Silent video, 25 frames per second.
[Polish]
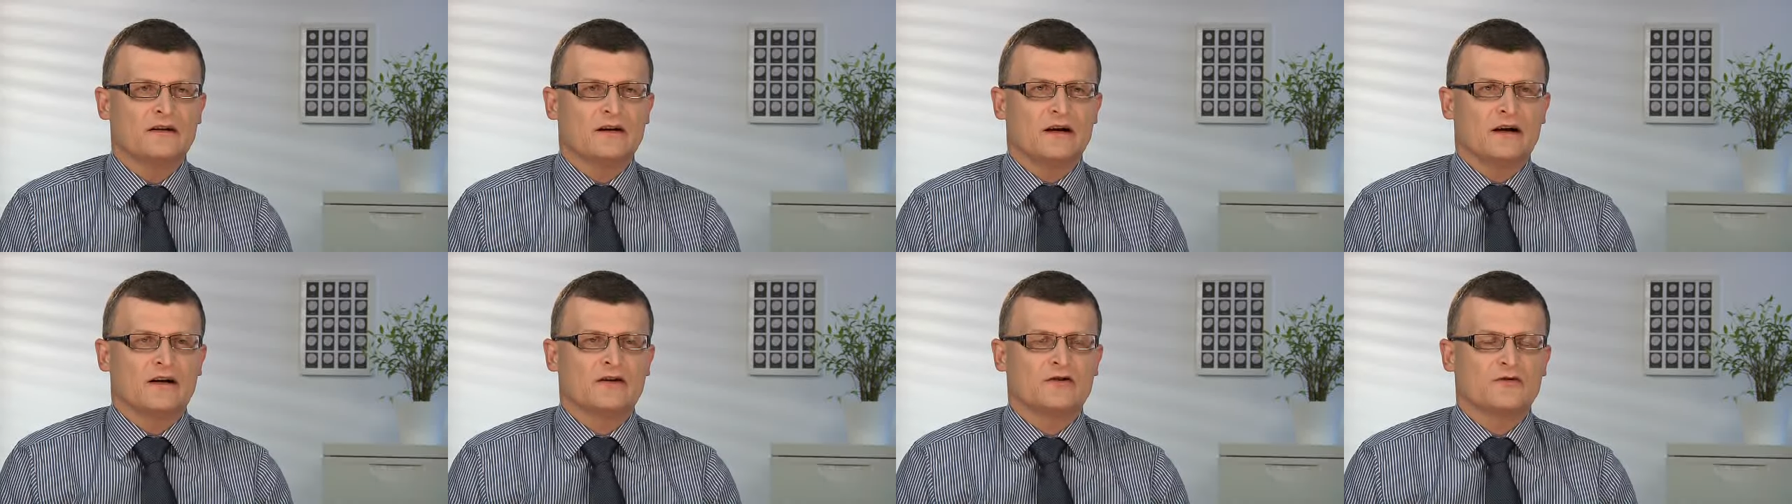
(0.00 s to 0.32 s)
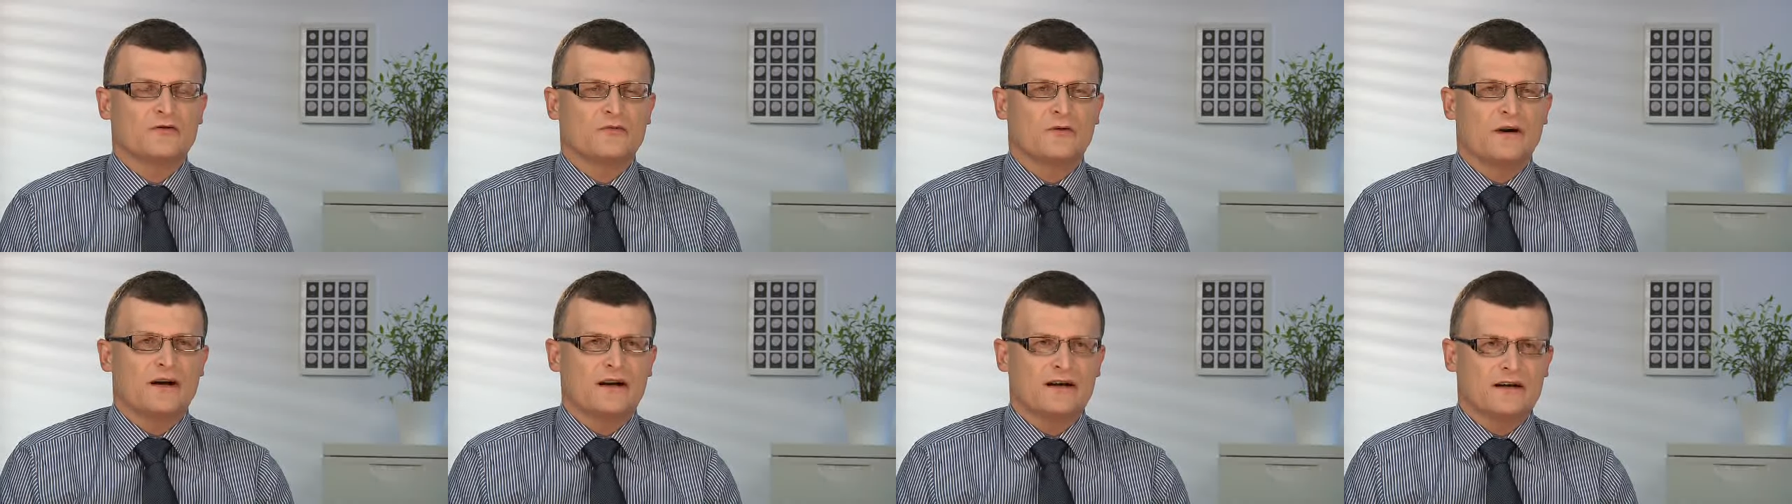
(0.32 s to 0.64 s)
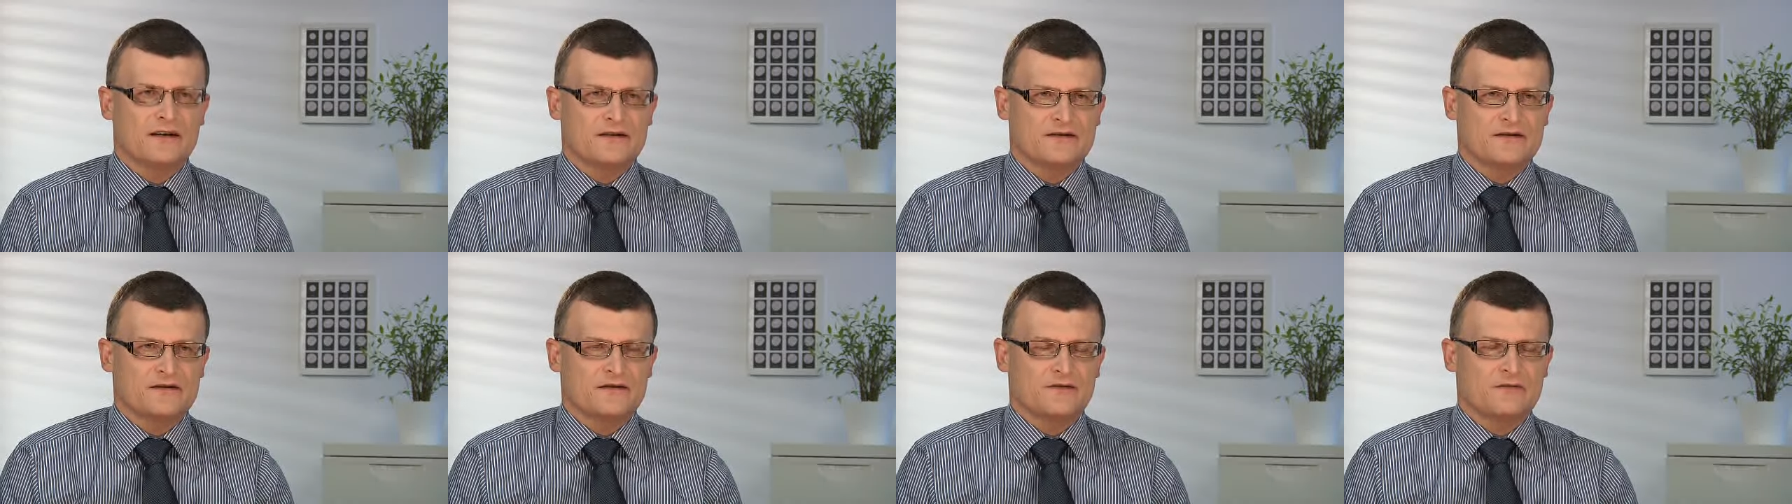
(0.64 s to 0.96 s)

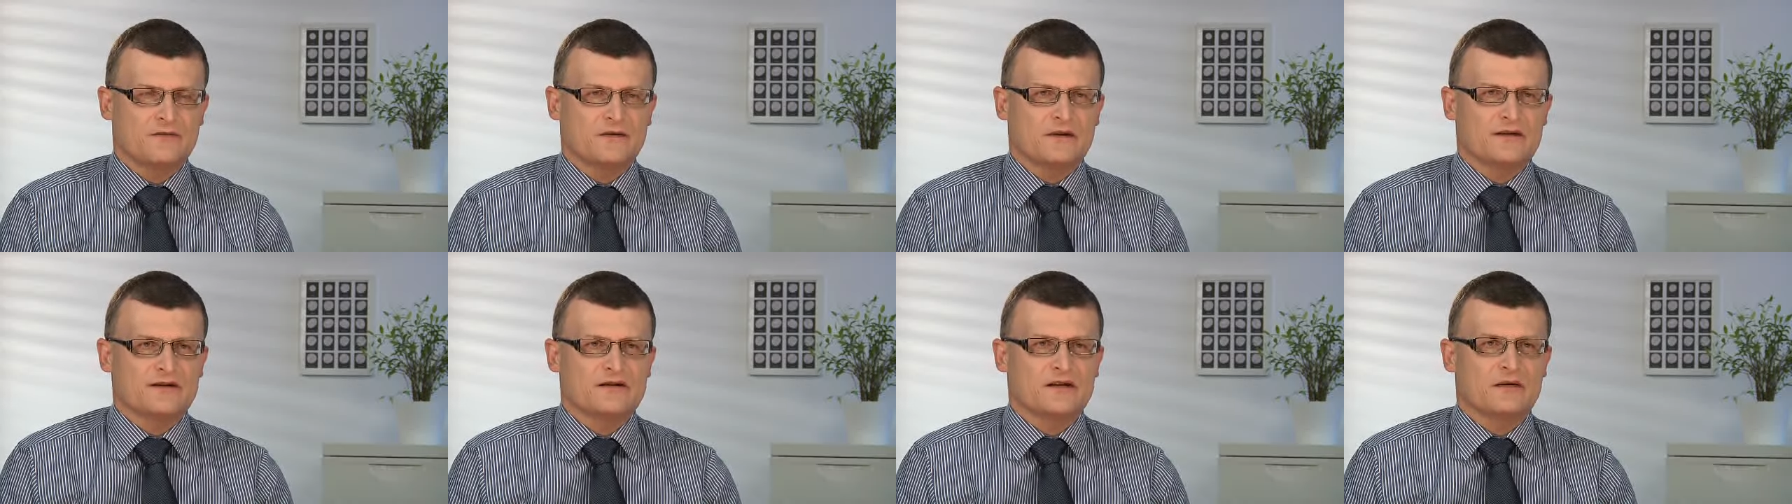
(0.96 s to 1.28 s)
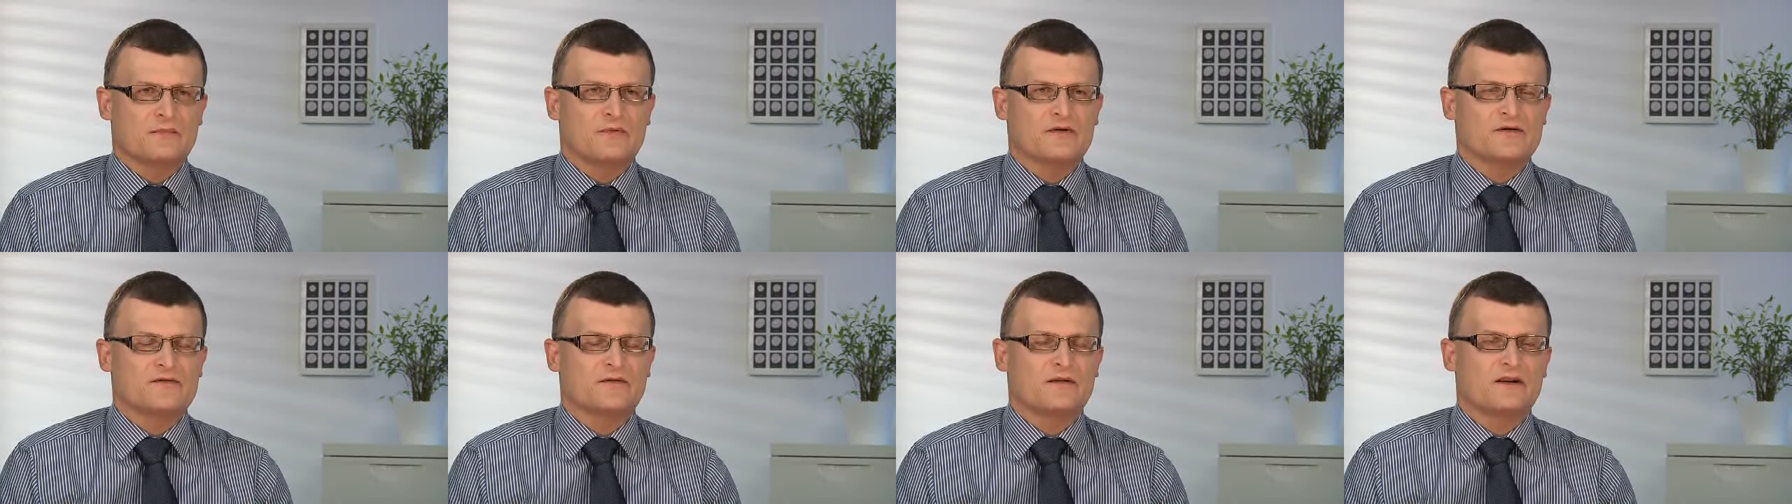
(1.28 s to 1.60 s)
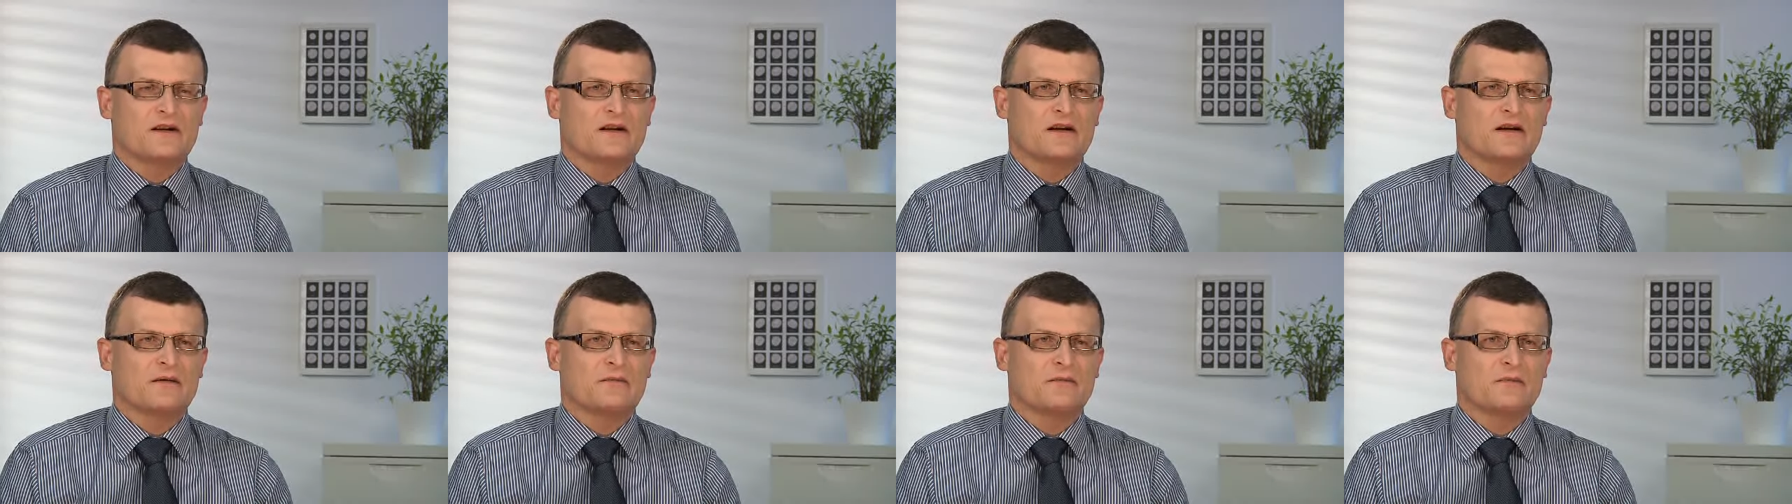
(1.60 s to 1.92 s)
Aktualna sytuacja
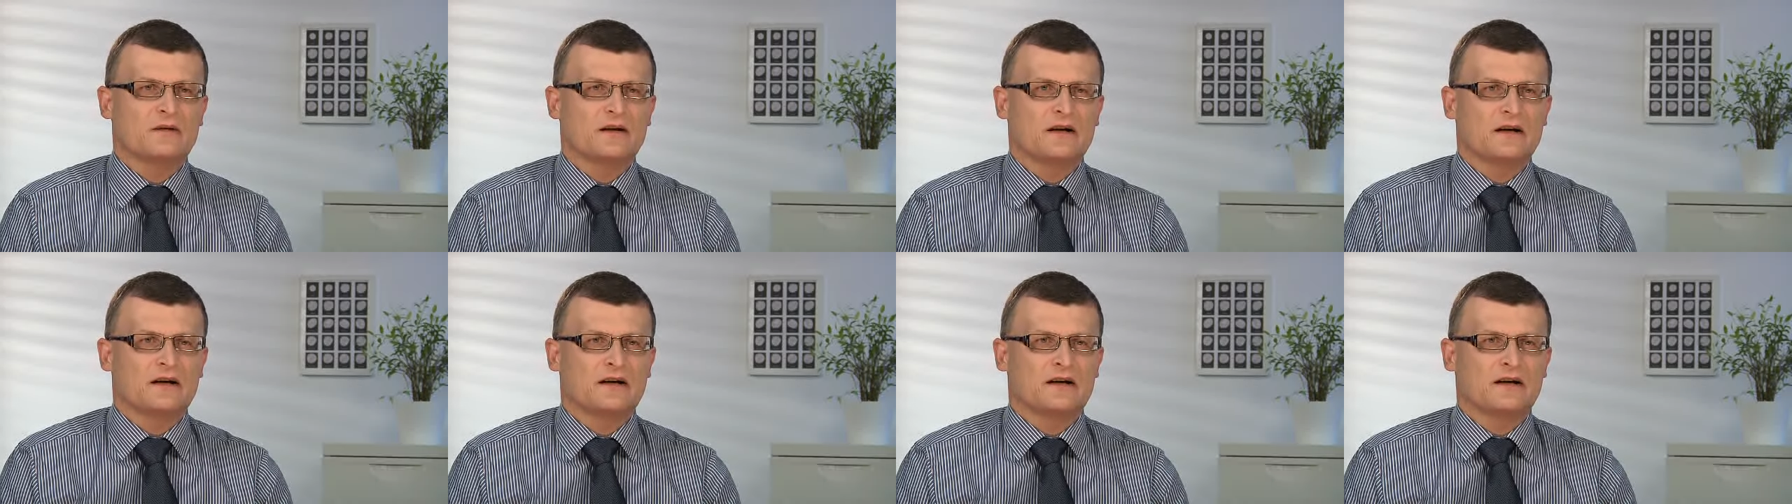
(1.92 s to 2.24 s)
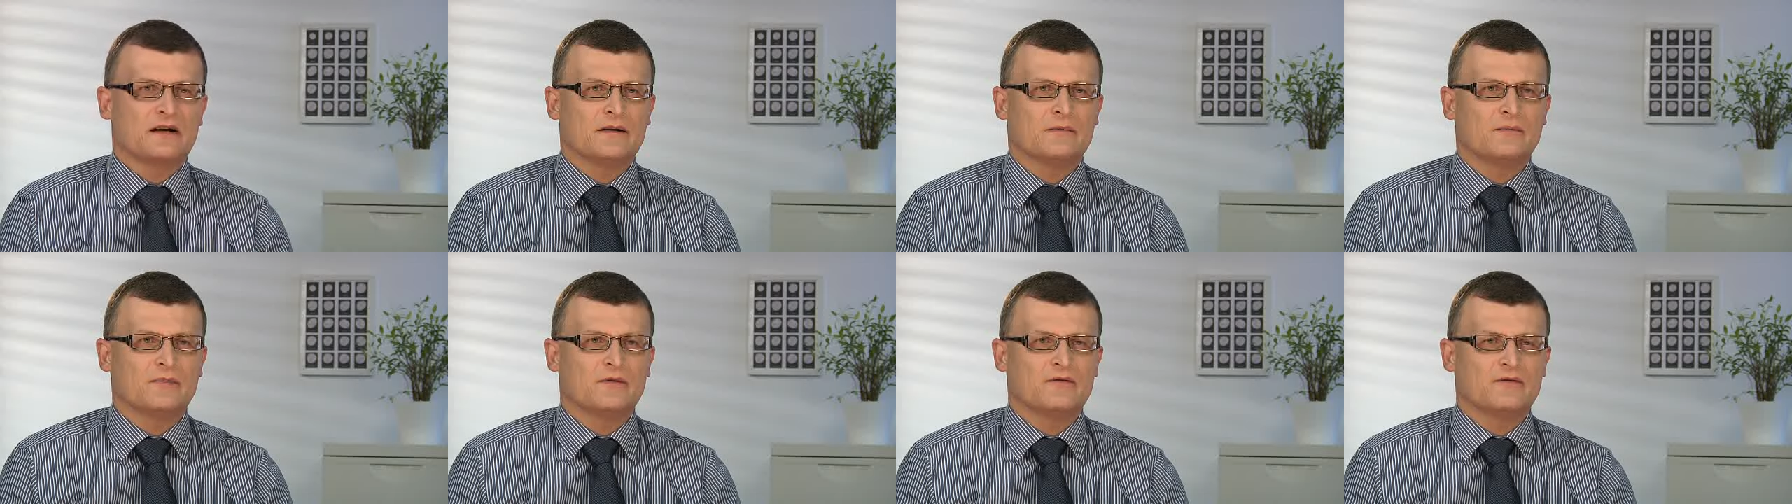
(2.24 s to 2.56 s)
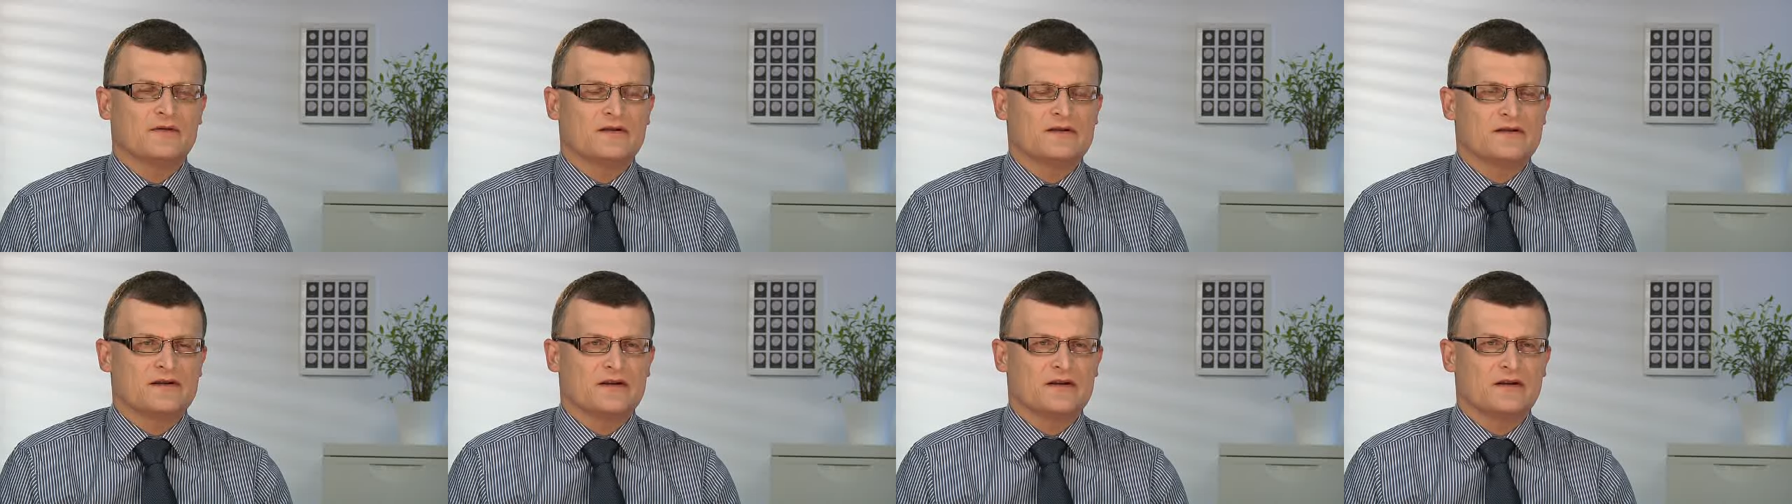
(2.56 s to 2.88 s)
pozwala nam na
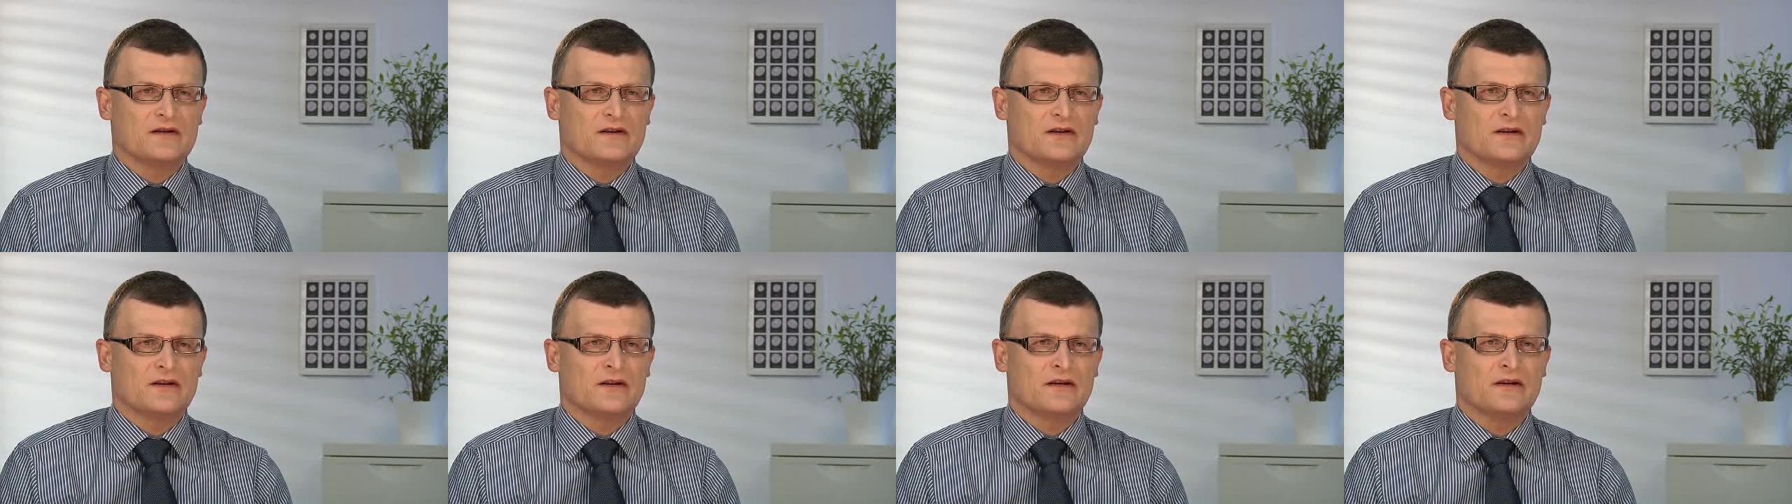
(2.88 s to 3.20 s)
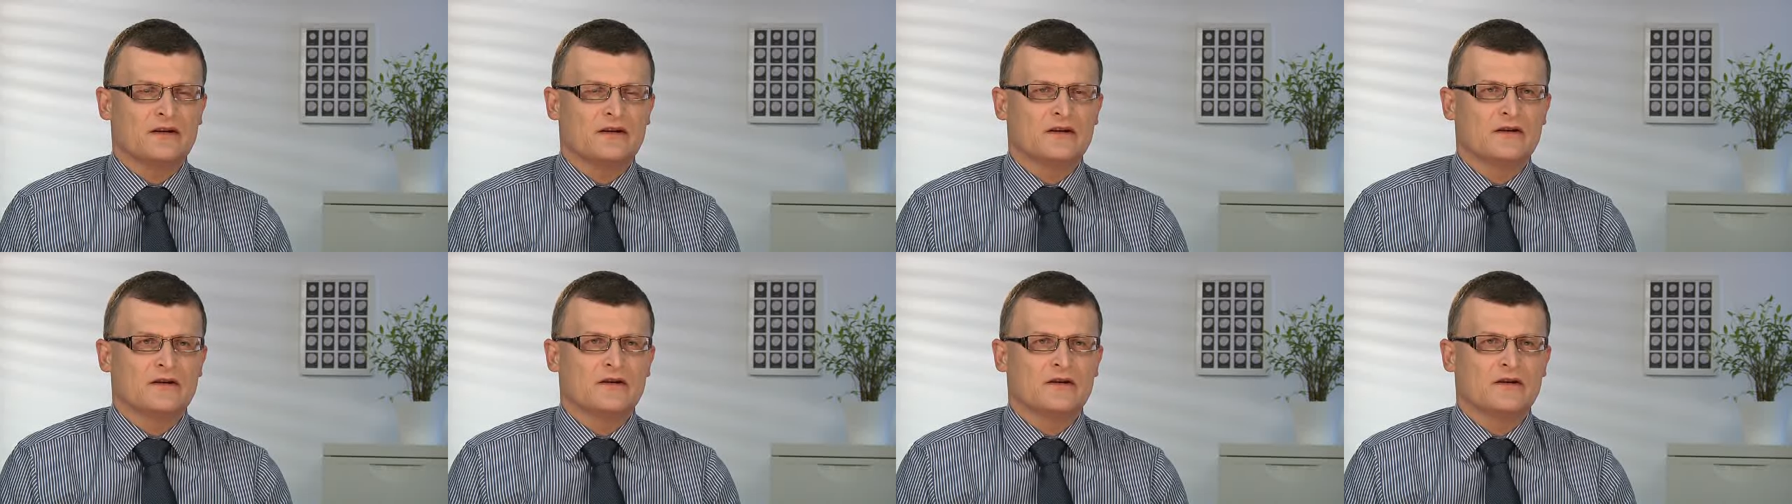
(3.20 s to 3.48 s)
powiedzenie,